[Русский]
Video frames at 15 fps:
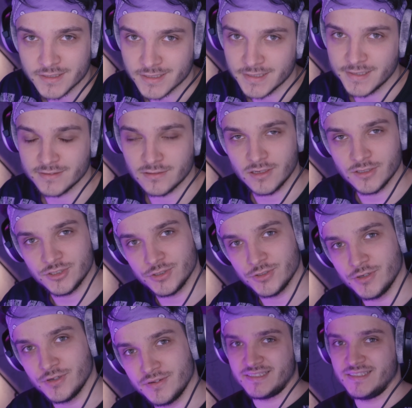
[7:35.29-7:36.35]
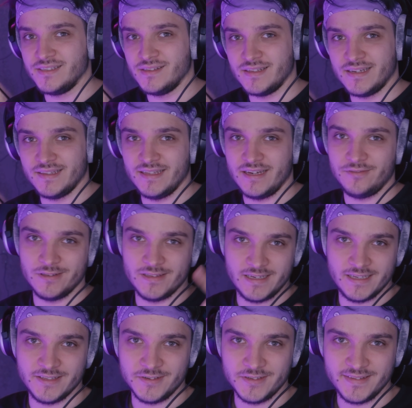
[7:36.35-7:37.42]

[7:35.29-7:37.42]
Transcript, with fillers: Это, если чё, отсылка на вот это